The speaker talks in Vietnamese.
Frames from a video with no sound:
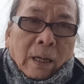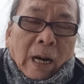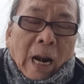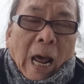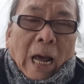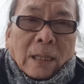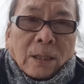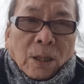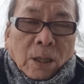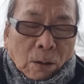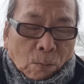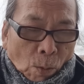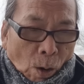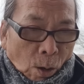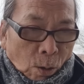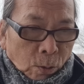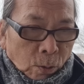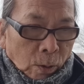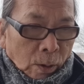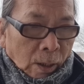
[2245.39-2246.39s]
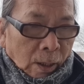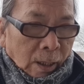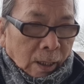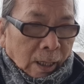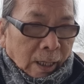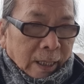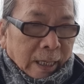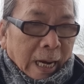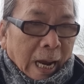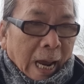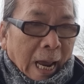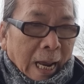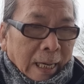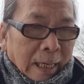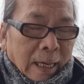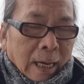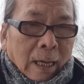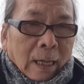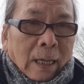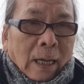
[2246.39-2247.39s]
đã tuyên bố thì cha
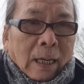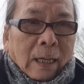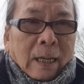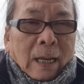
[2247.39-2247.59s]
chuyện